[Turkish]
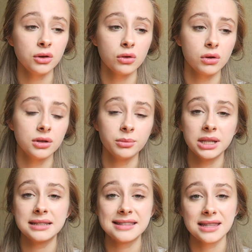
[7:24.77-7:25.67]
YÖK ona
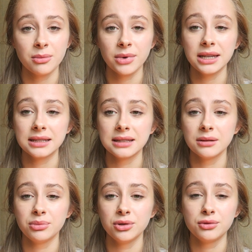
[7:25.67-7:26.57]
bir kısıtlama ya
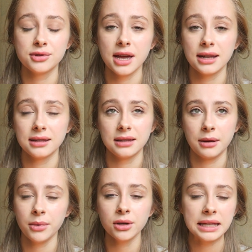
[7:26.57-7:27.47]
da bir
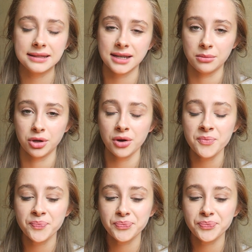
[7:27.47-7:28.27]
düzenleme getiremiyor.